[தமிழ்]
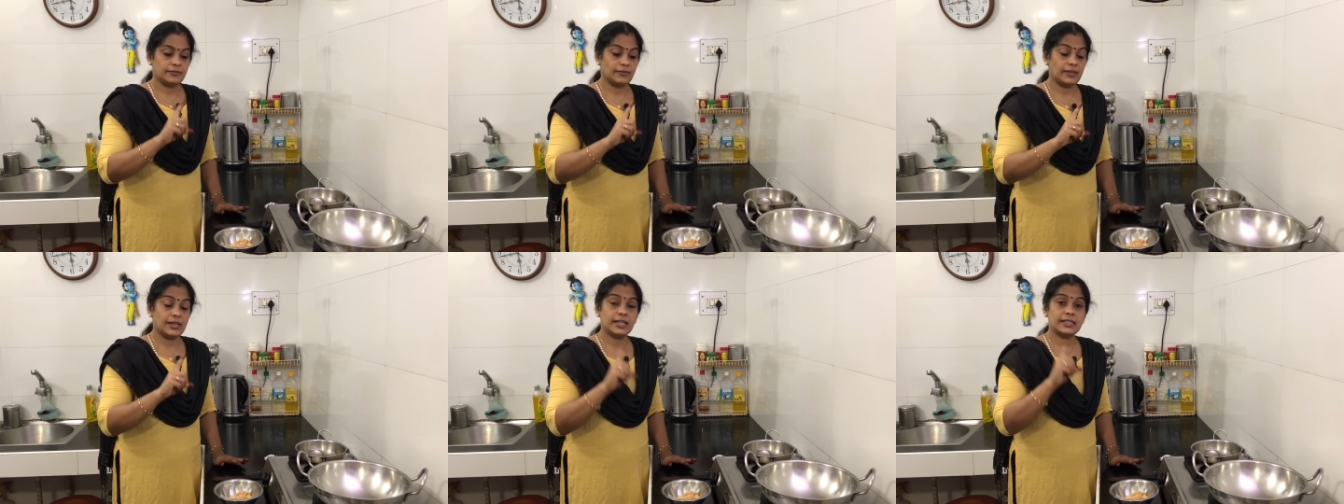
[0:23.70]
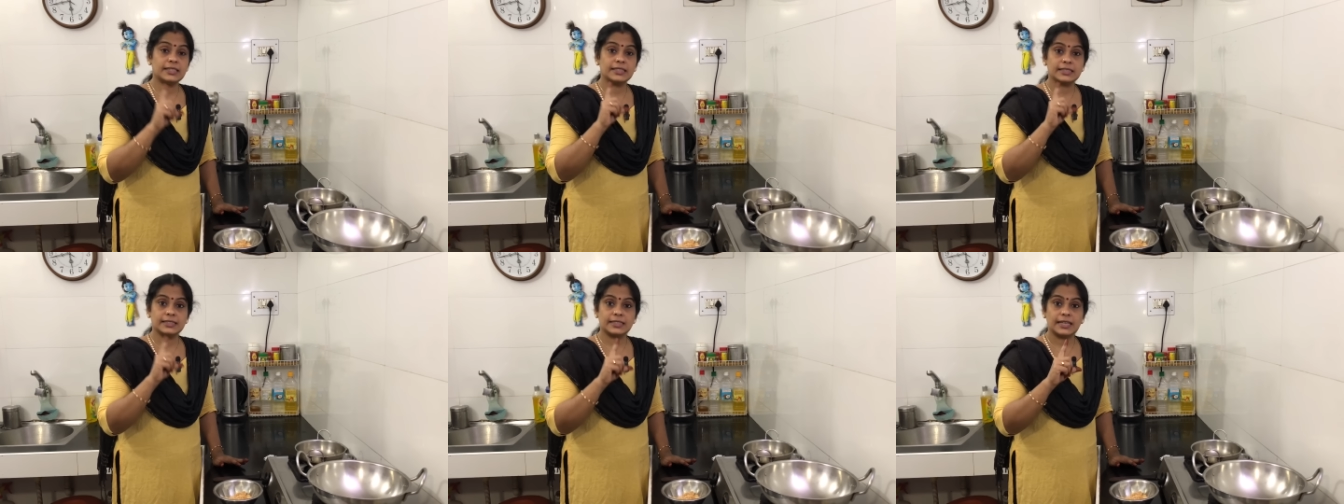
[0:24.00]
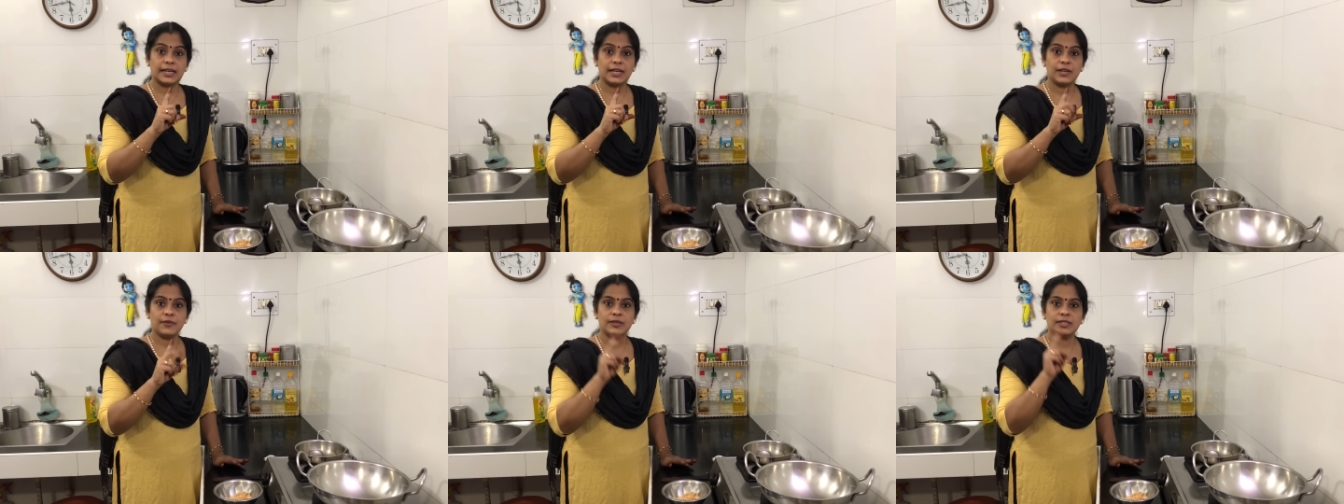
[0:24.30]
வெள்ளத்துக்கு
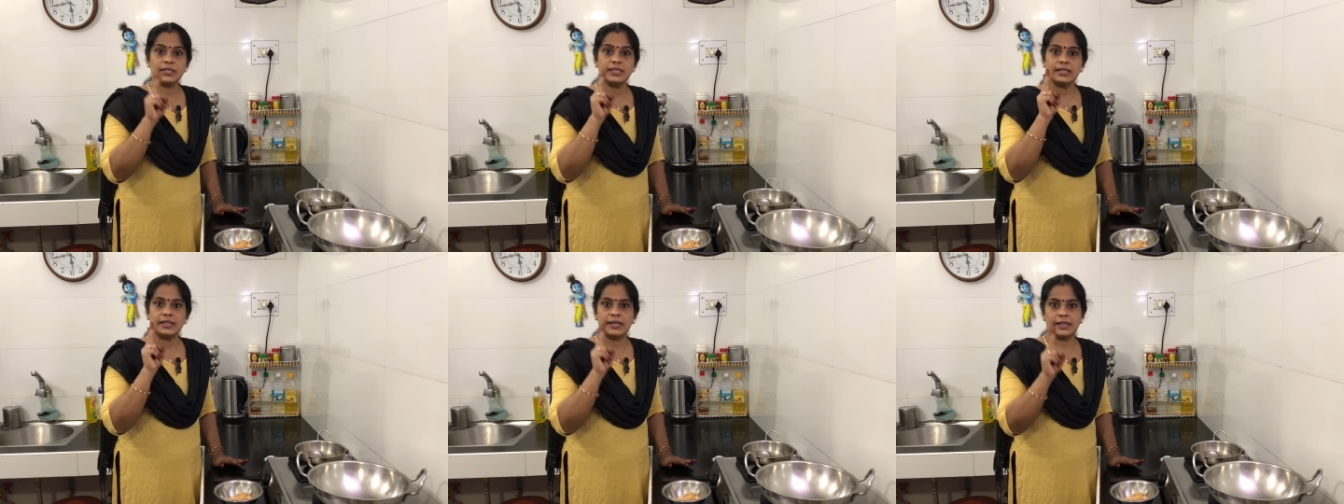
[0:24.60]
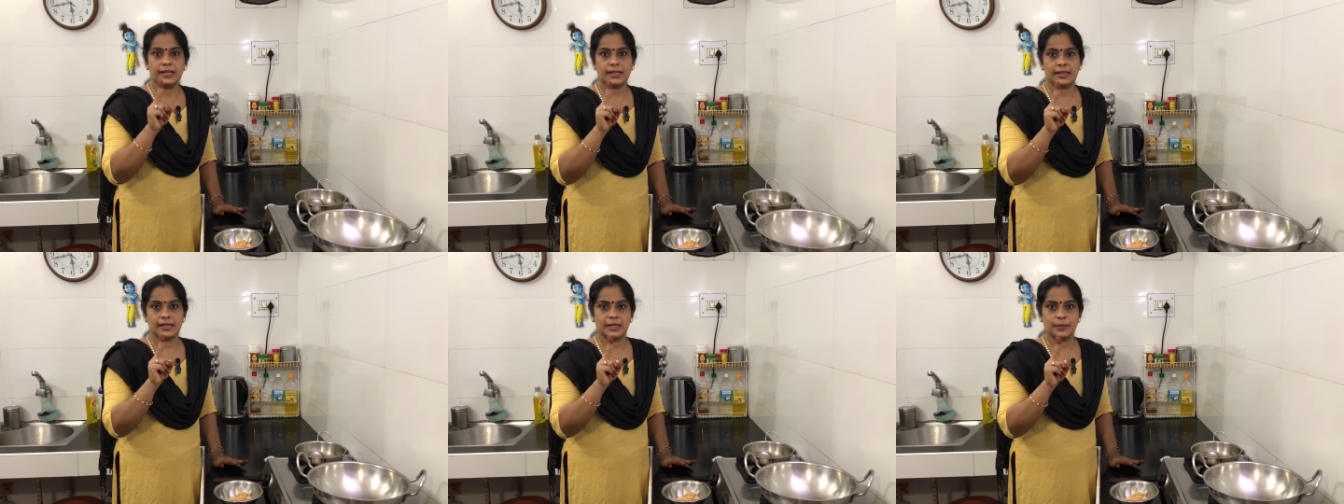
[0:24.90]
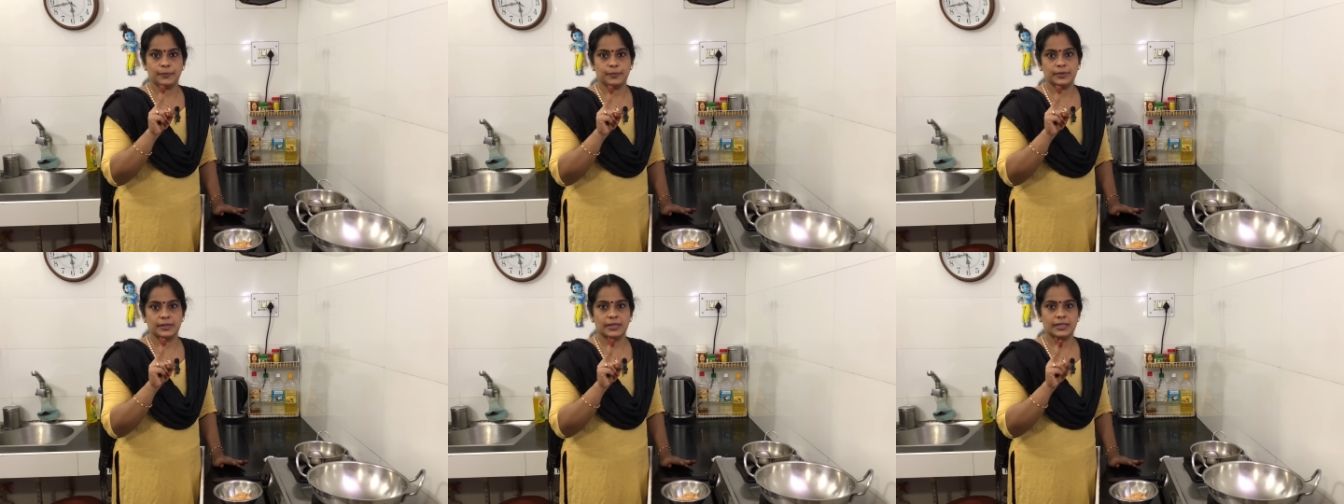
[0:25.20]
தண்ணி வந்து ரெண்டரை
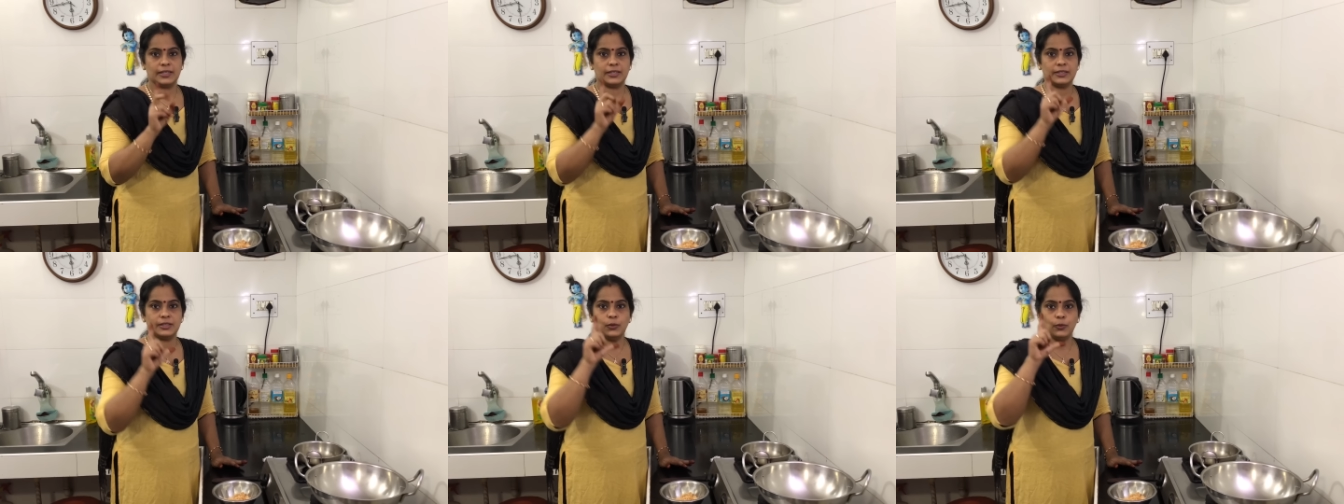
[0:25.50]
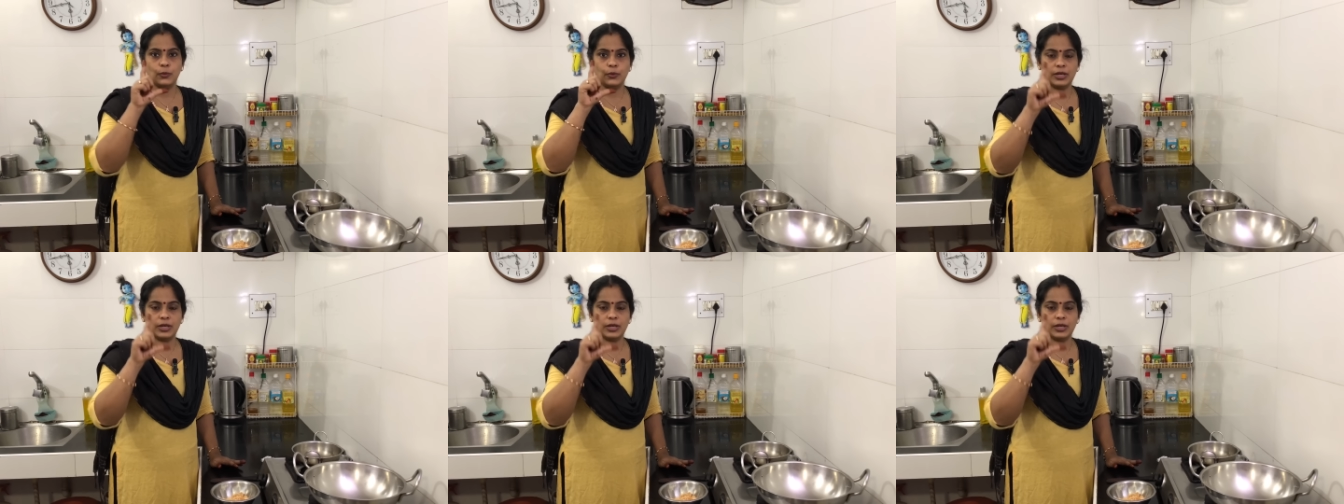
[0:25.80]
கப்பு அதாவது